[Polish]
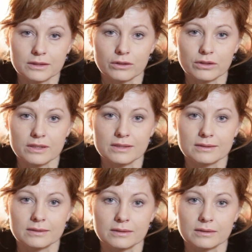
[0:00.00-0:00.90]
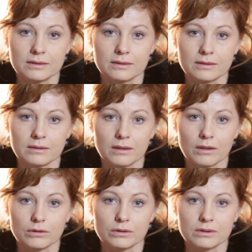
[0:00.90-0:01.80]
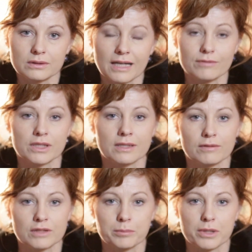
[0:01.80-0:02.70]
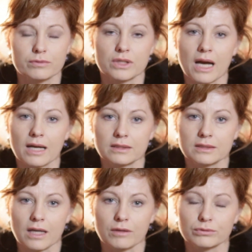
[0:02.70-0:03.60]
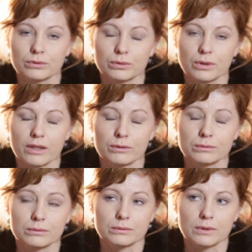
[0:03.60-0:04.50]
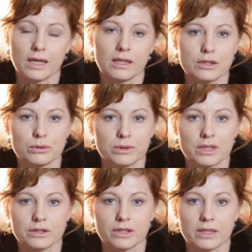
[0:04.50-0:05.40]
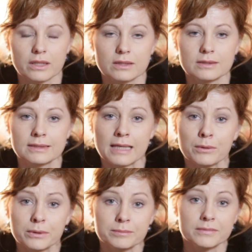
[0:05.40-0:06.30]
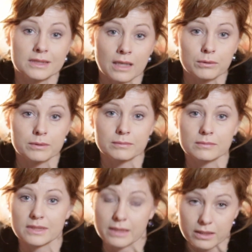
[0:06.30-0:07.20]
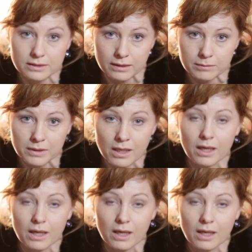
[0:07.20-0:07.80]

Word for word: To jest y, od dawien dawna pierwsza akcja, w którą angażuję się całym, całym sercem.